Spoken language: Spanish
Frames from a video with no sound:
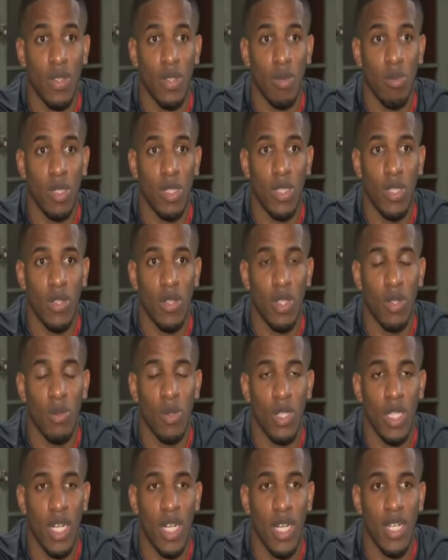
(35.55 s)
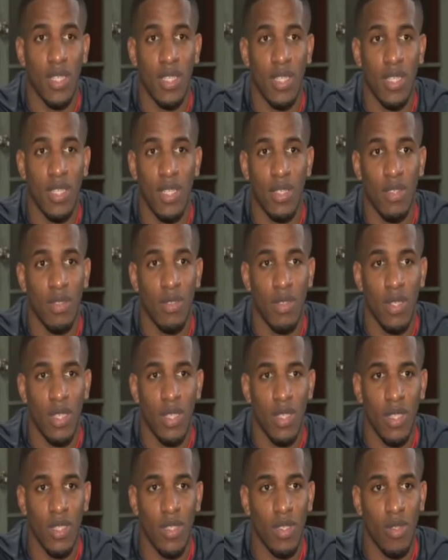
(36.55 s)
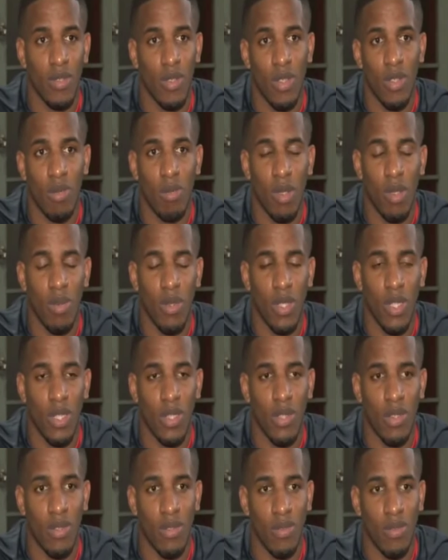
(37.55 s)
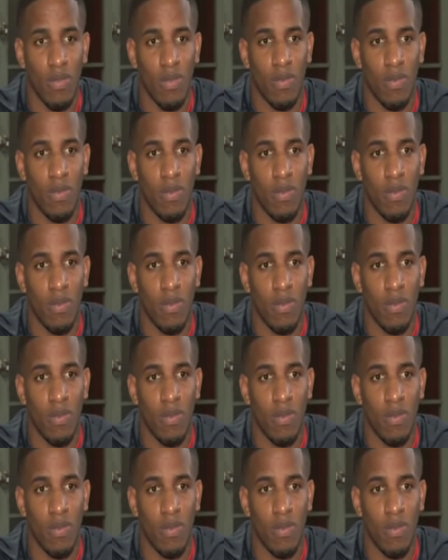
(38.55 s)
Cuando me hicieron debutar en la selección, eso fue lo más bonito.